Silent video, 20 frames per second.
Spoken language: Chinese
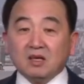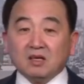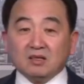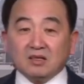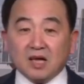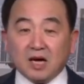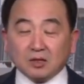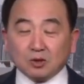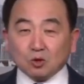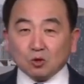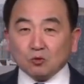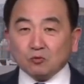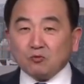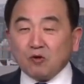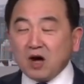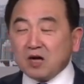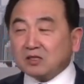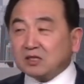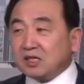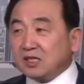那中
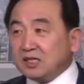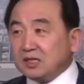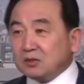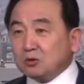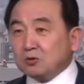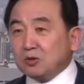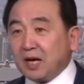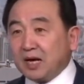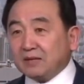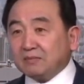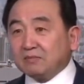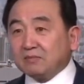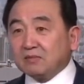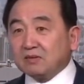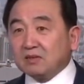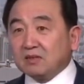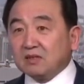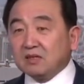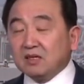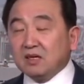方提出来。
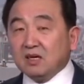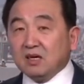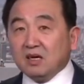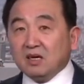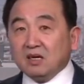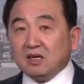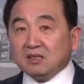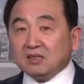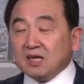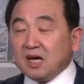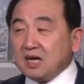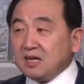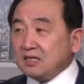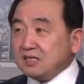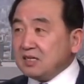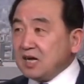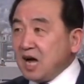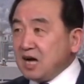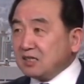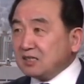那
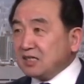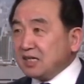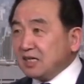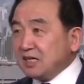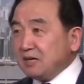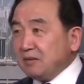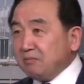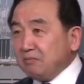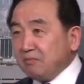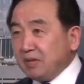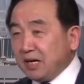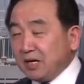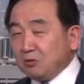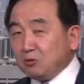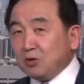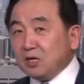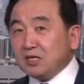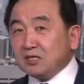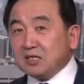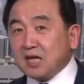让这个美
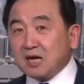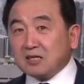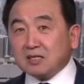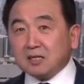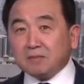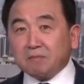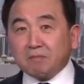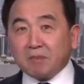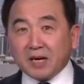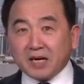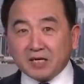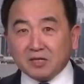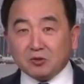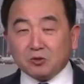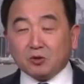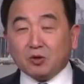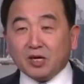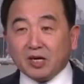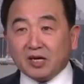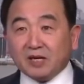国人当成配
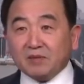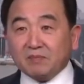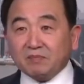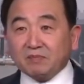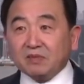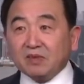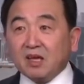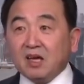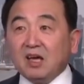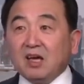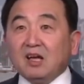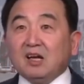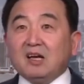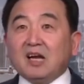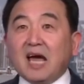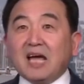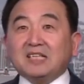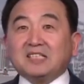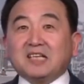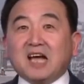角，
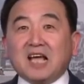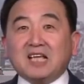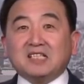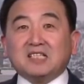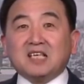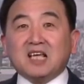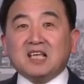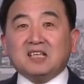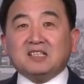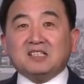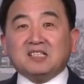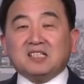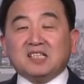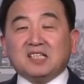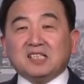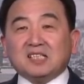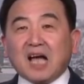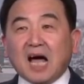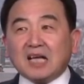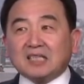来展现
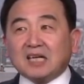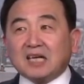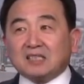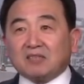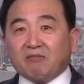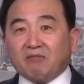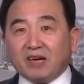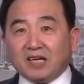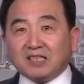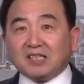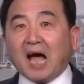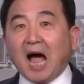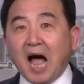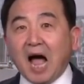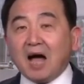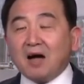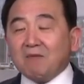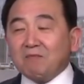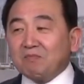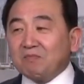习大大的伟大。
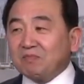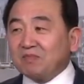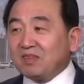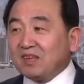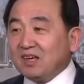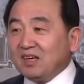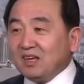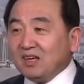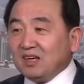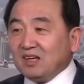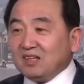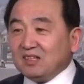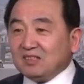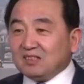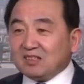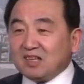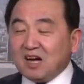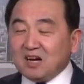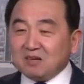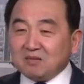
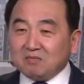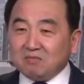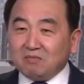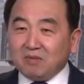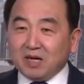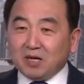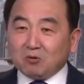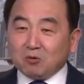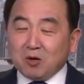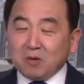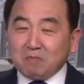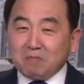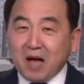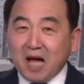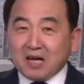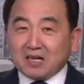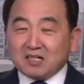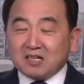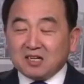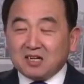当美国人
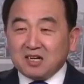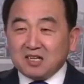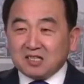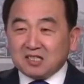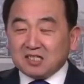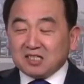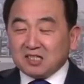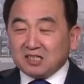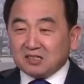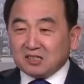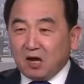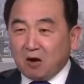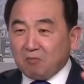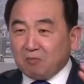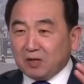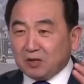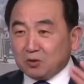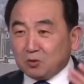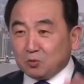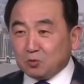把客人请到
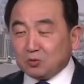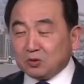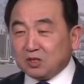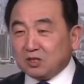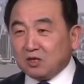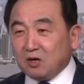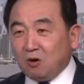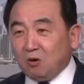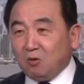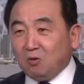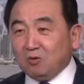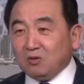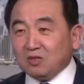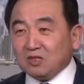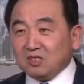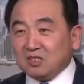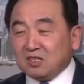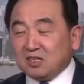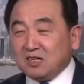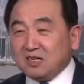本土之后，
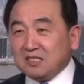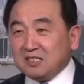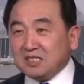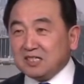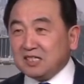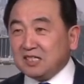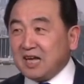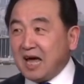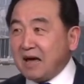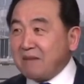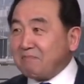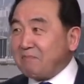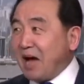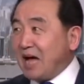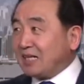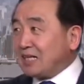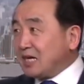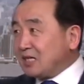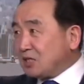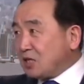客人进来
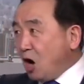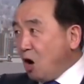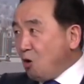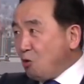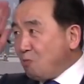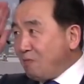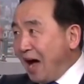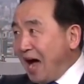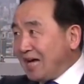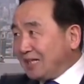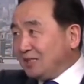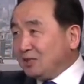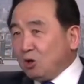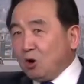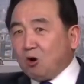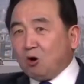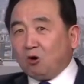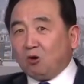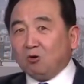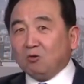把他臭骂一
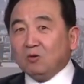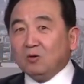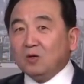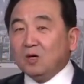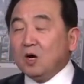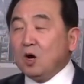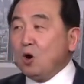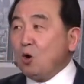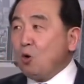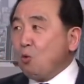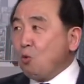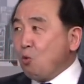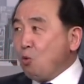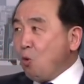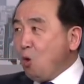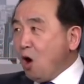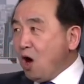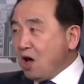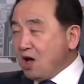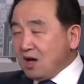通，
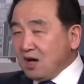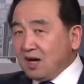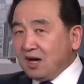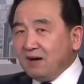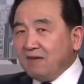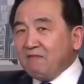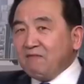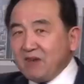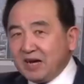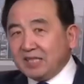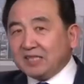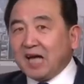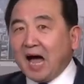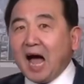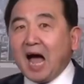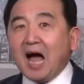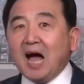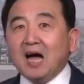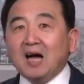我很伟大。